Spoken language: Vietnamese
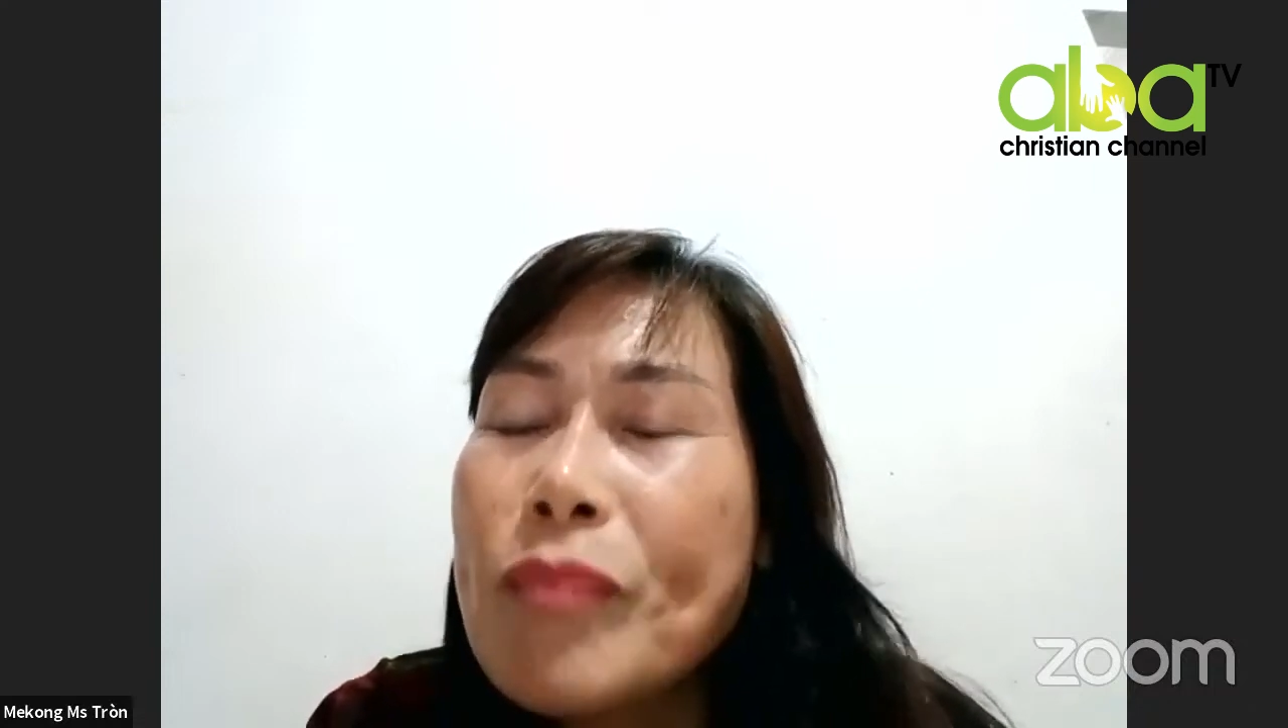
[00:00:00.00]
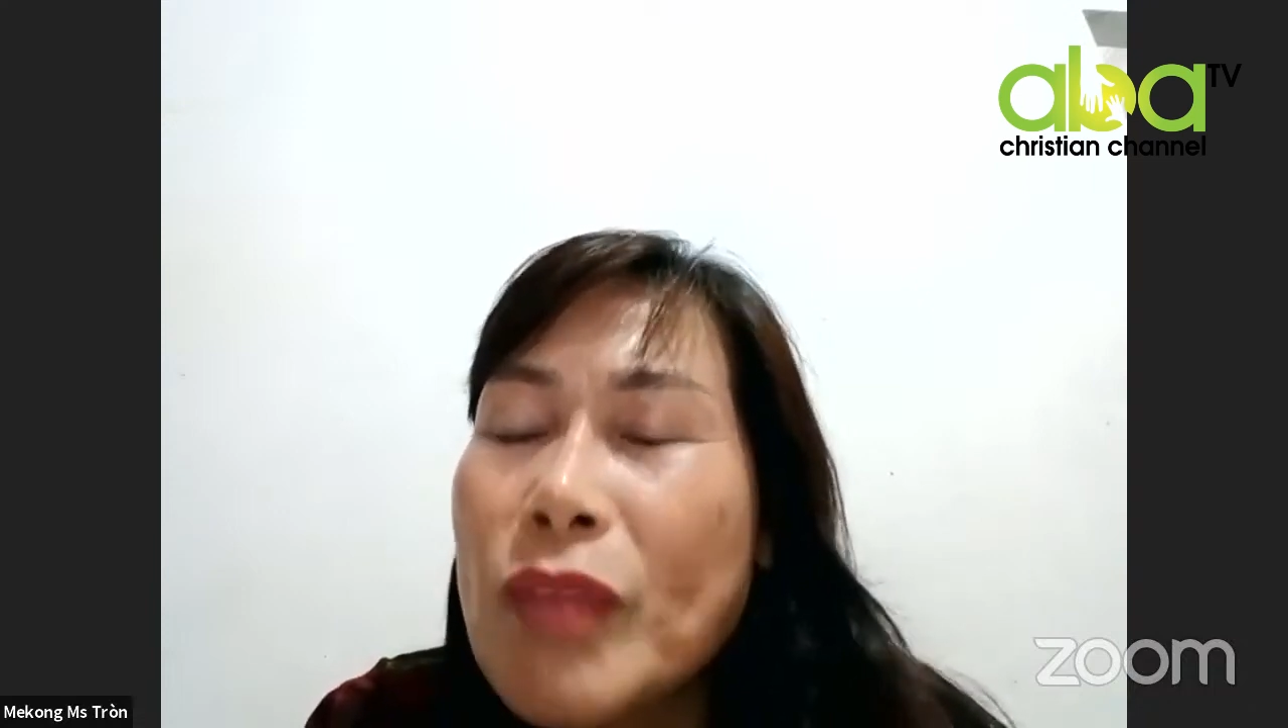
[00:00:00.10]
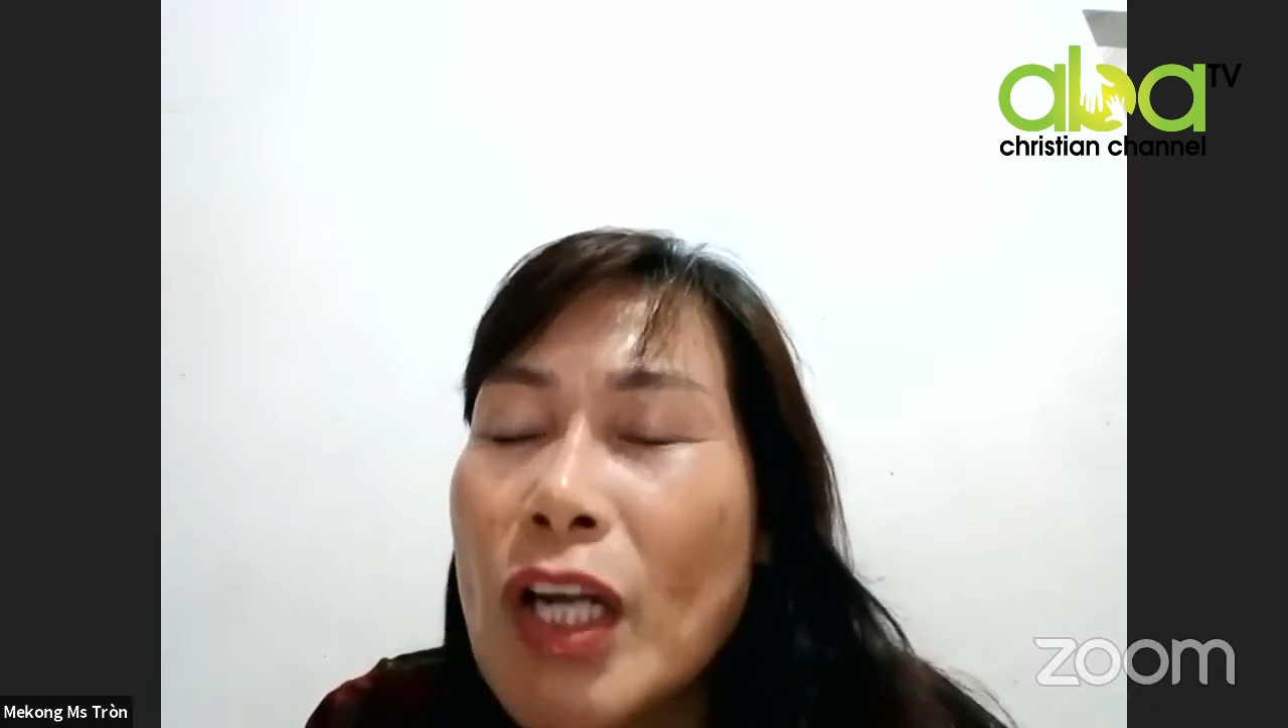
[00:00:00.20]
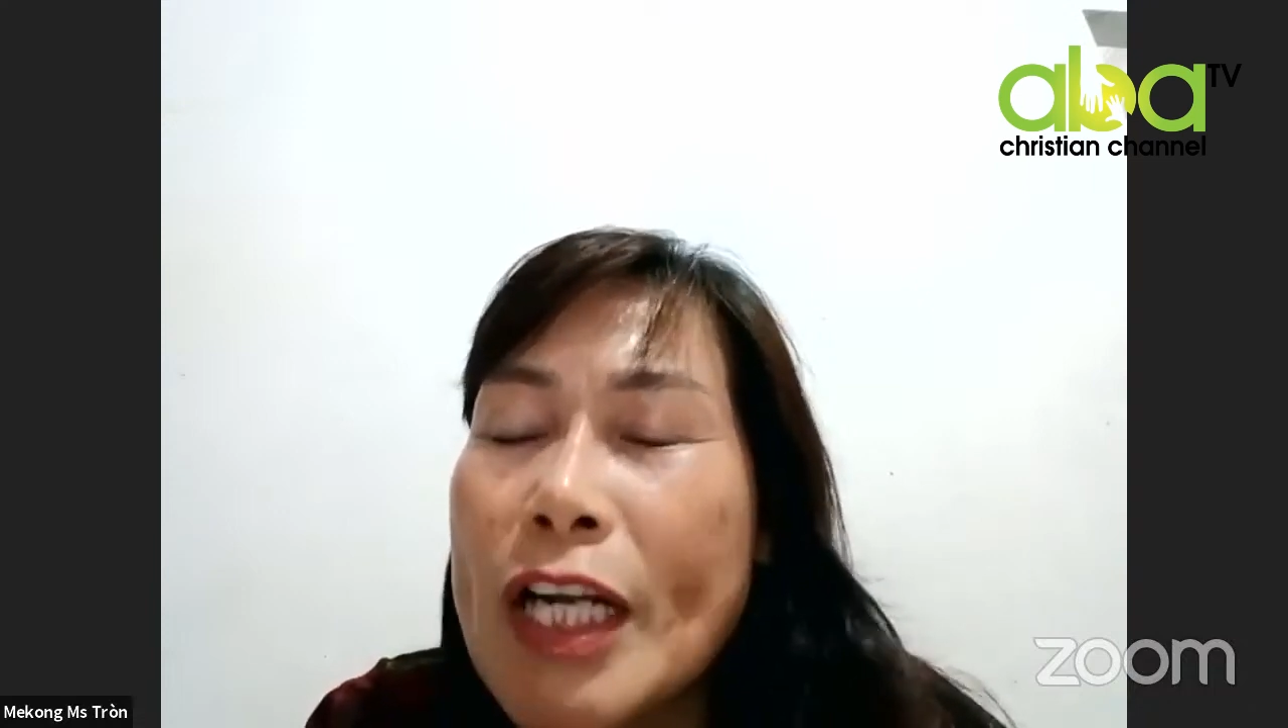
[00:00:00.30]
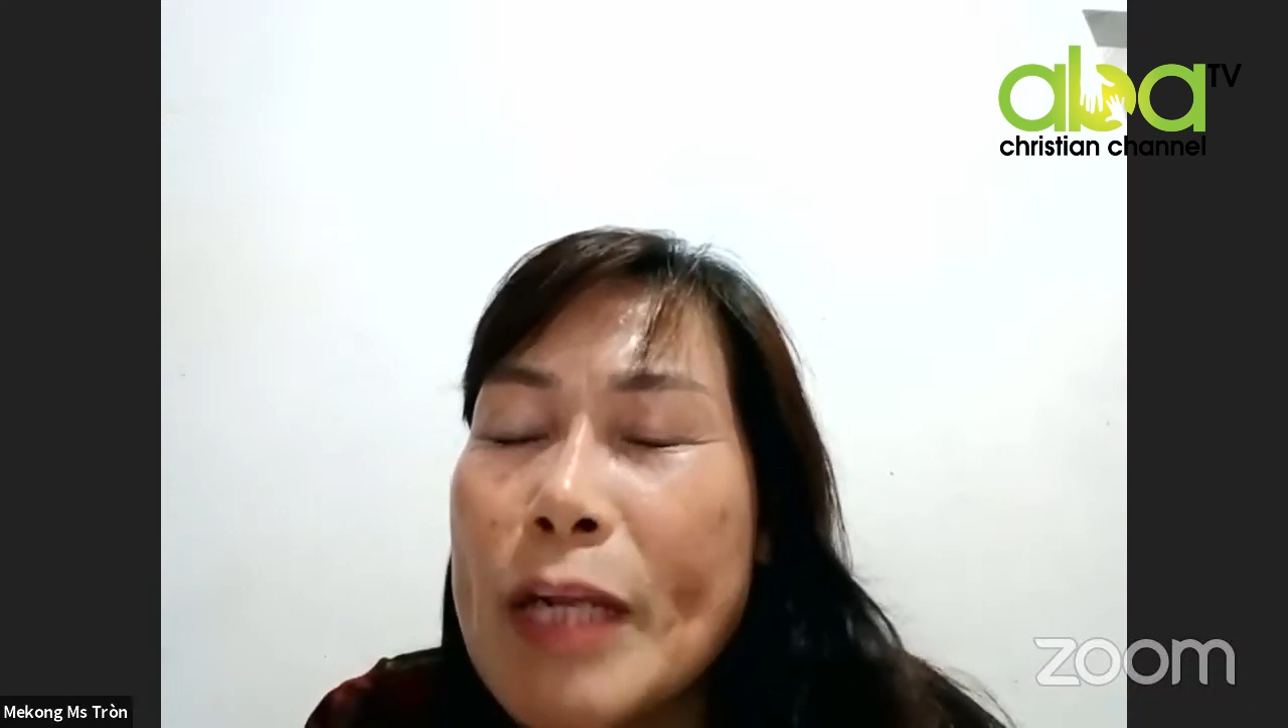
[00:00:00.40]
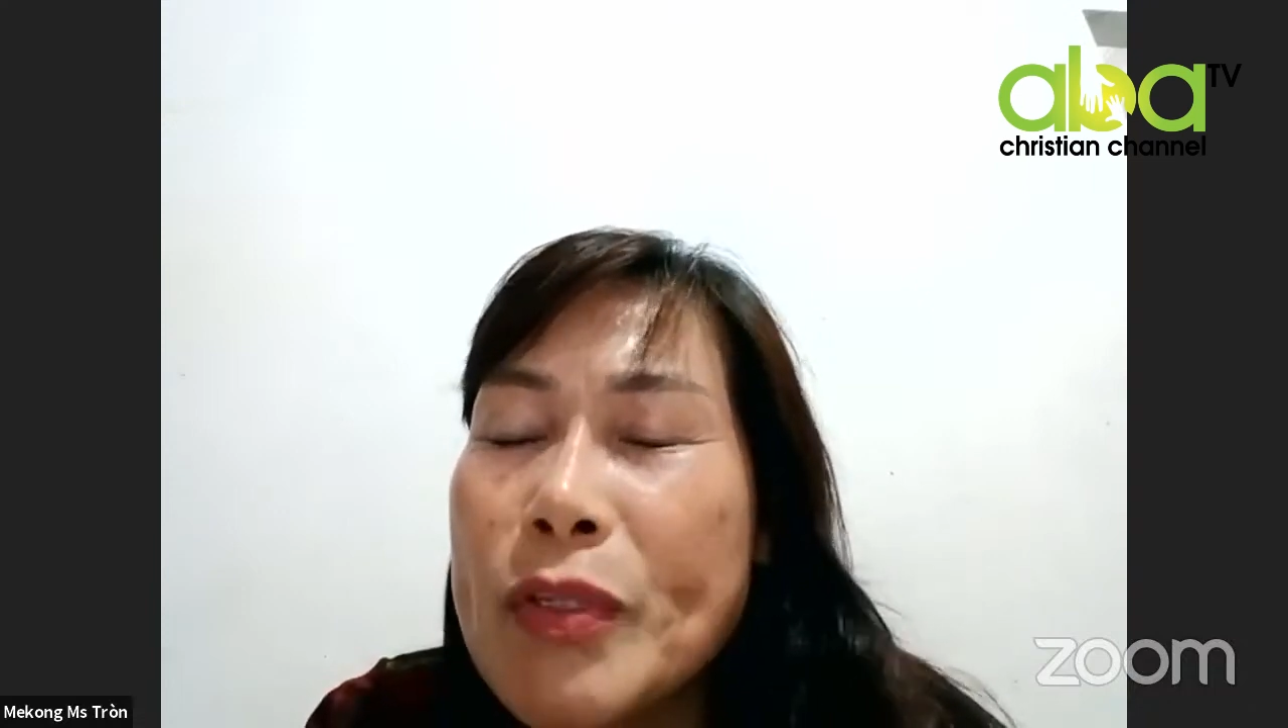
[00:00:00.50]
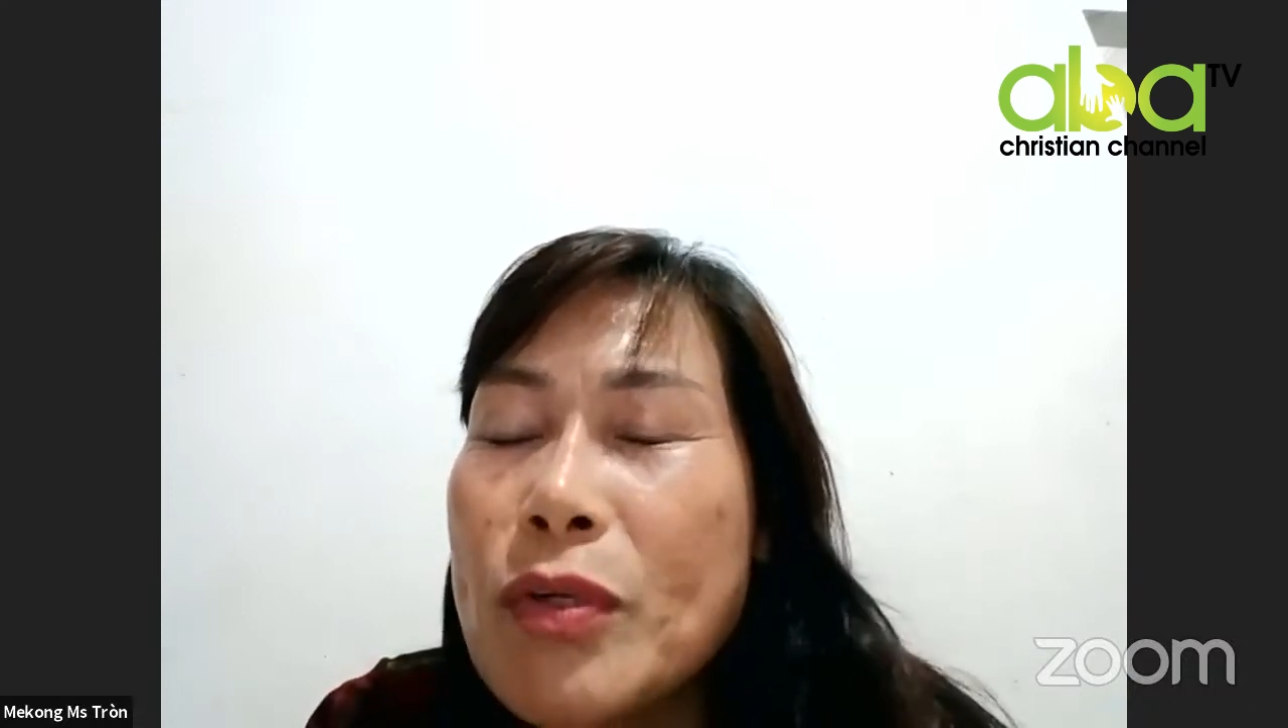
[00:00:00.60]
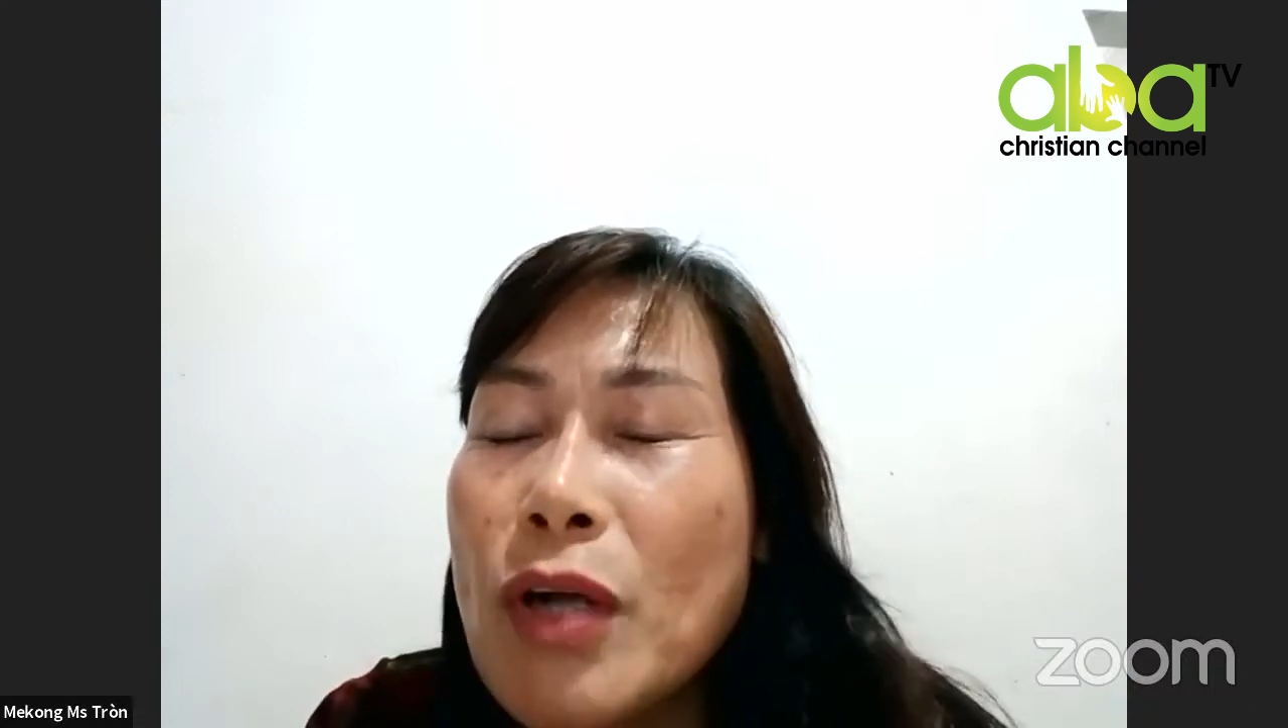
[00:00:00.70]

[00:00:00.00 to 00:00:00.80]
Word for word: đó là điều mà chúng